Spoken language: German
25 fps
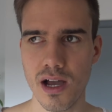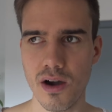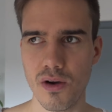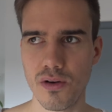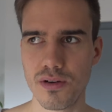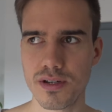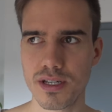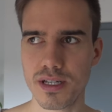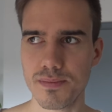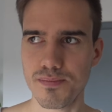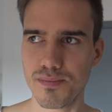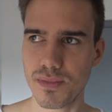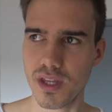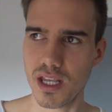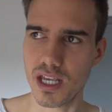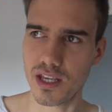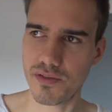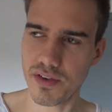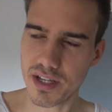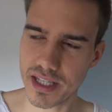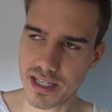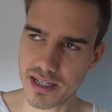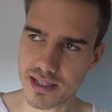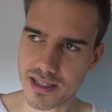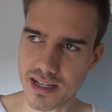Und
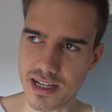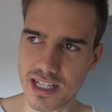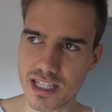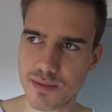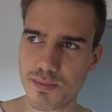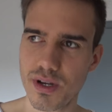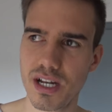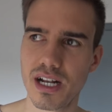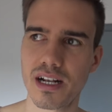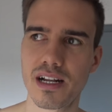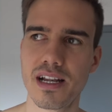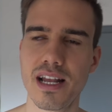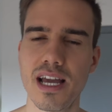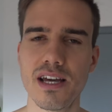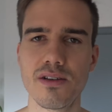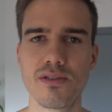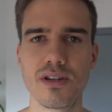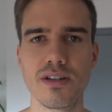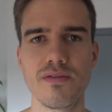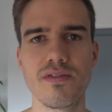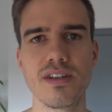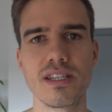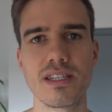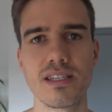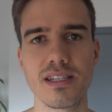ich werde dir das Ganze mal erklären und
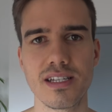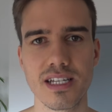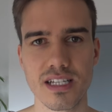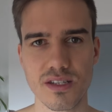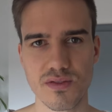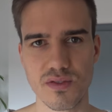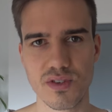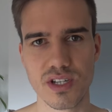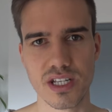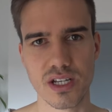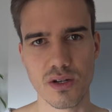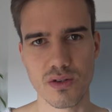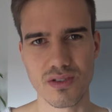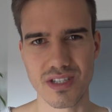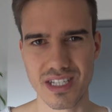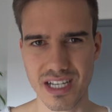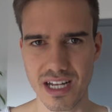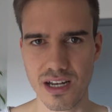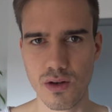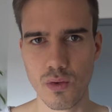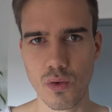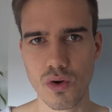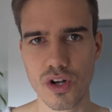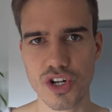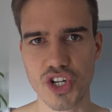dann wird sich das für dich auch
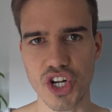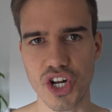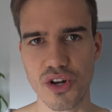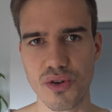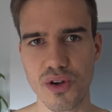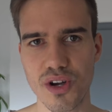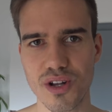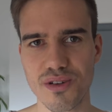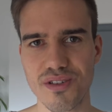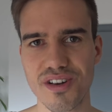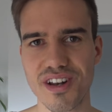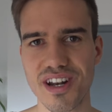sehr logisch anhören.